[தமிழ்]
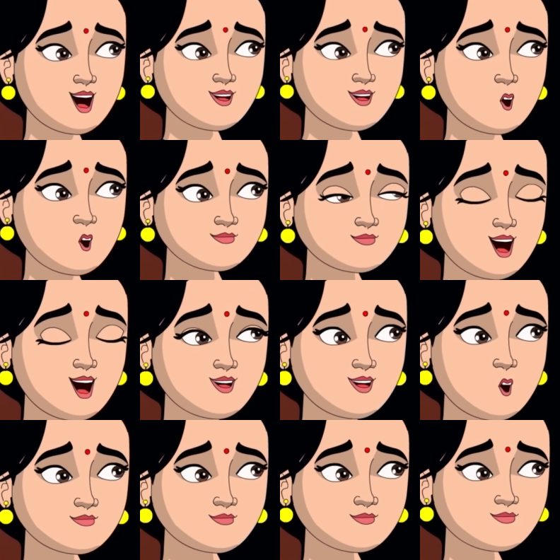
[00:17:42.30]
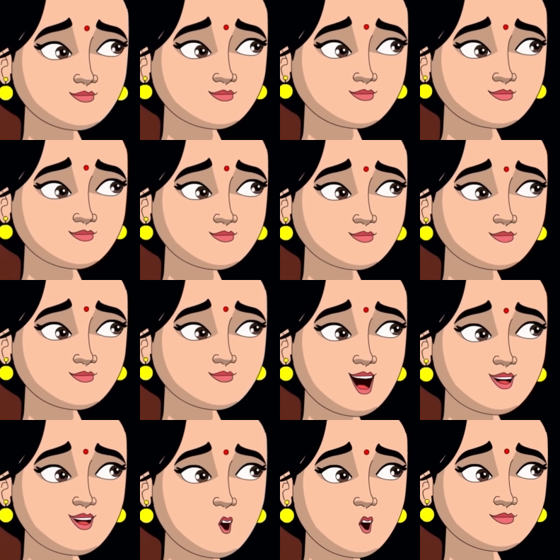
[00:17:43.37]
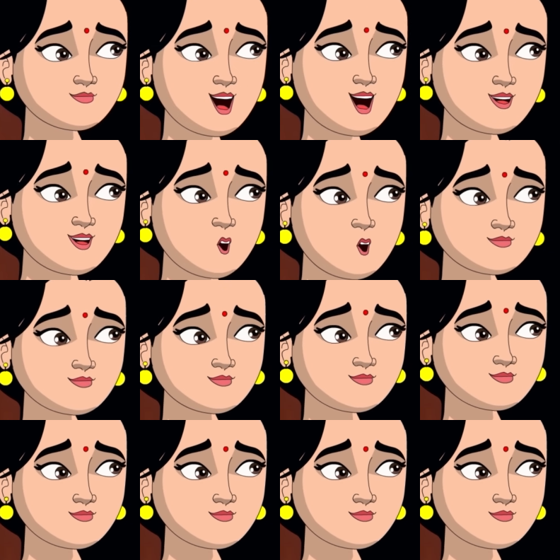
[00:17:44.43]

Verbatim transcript: நான் எதிர்கொண்டு இருப்பேன் சோகமாக இருந்துக்கிட்டு